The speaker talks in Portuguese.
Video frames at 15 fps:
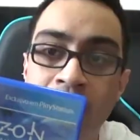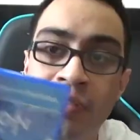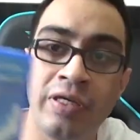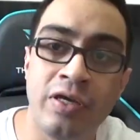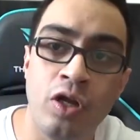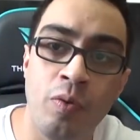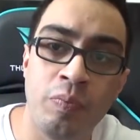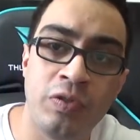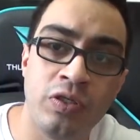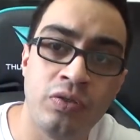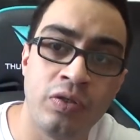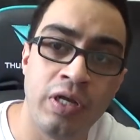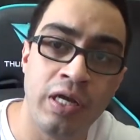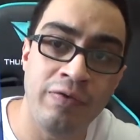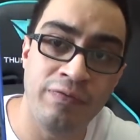Esse aqui eu não
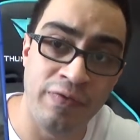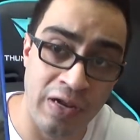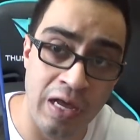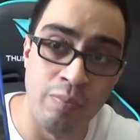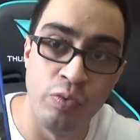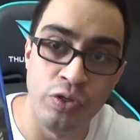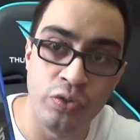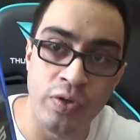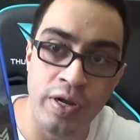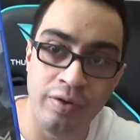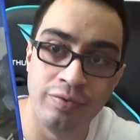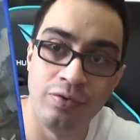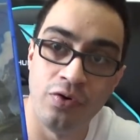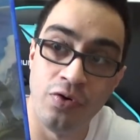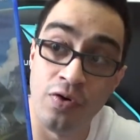preciso nem falar muito,
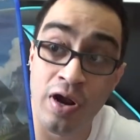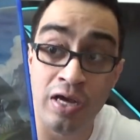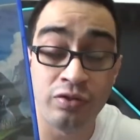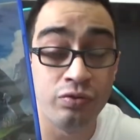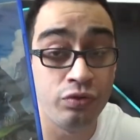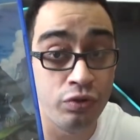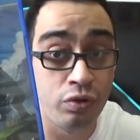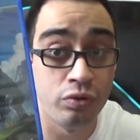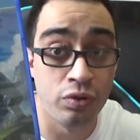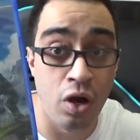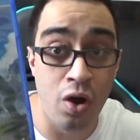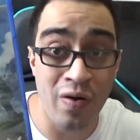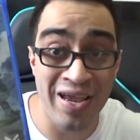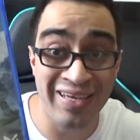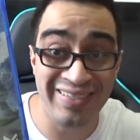né? Horizon Zero
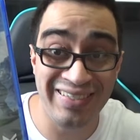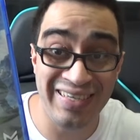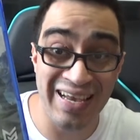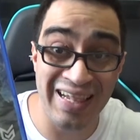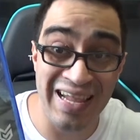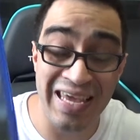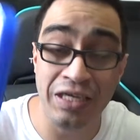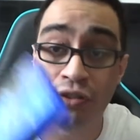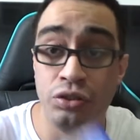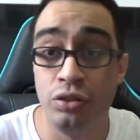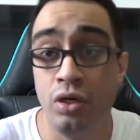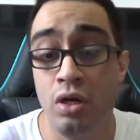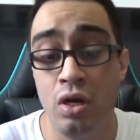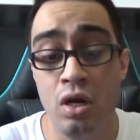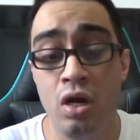Dawn,
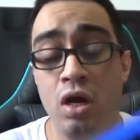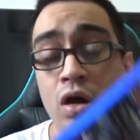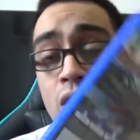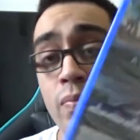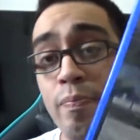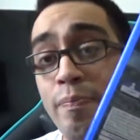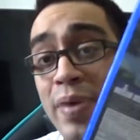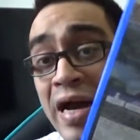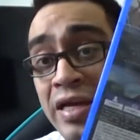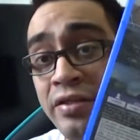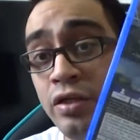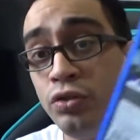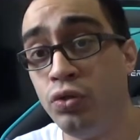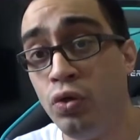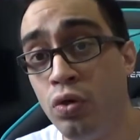excelente.
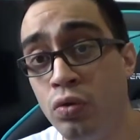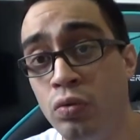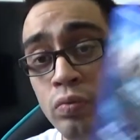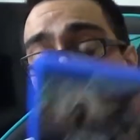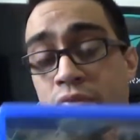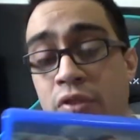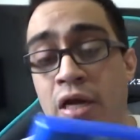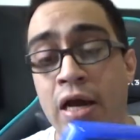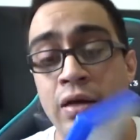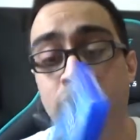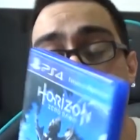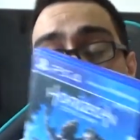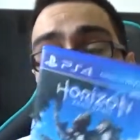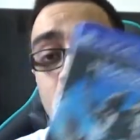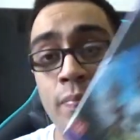Baita jogo, tá?
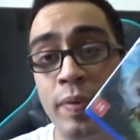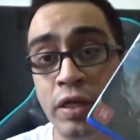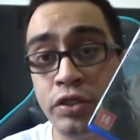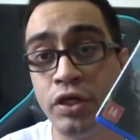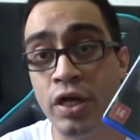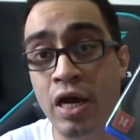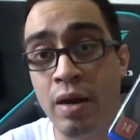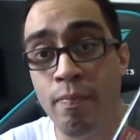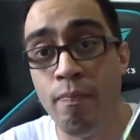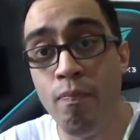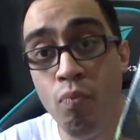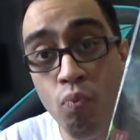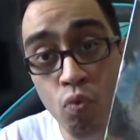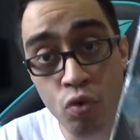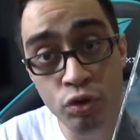Cheguei a platinar.
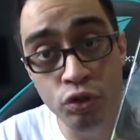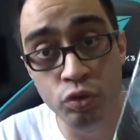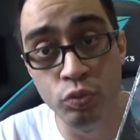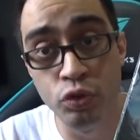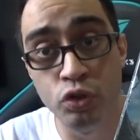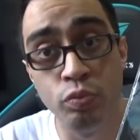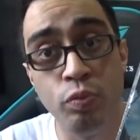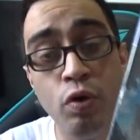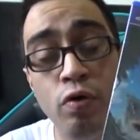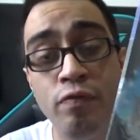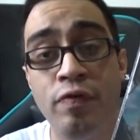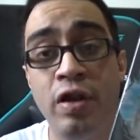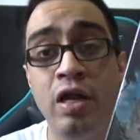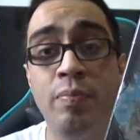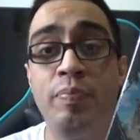Muito, muito bom,
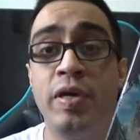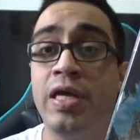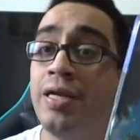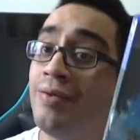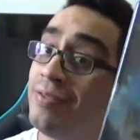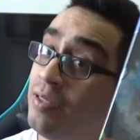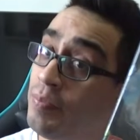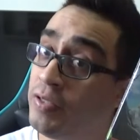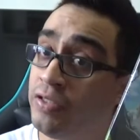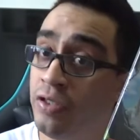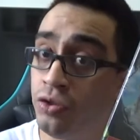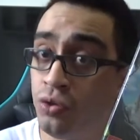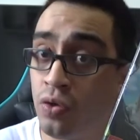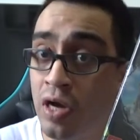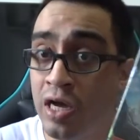vale a pena. Você
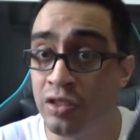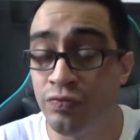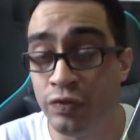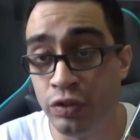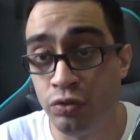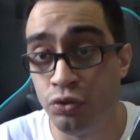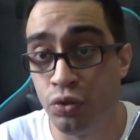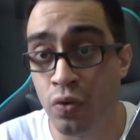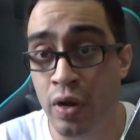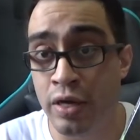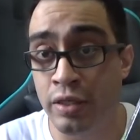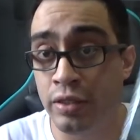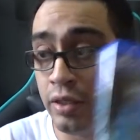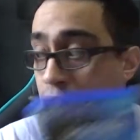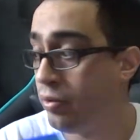precisa jogar se você não jogou
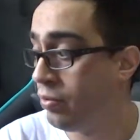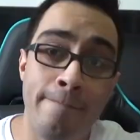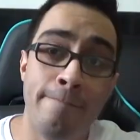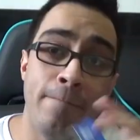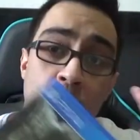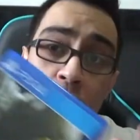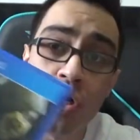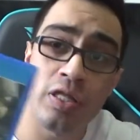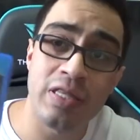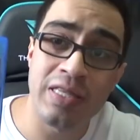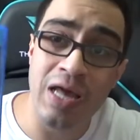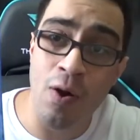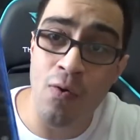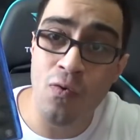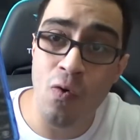ainda.
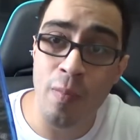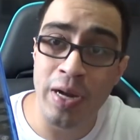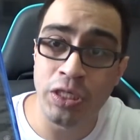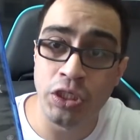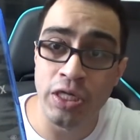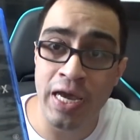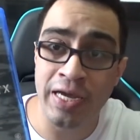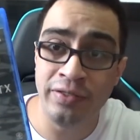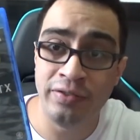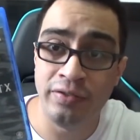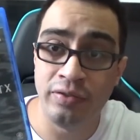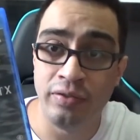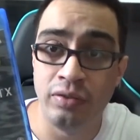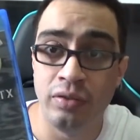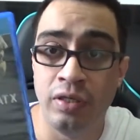Mortal Kombat
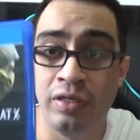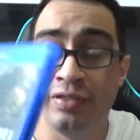10.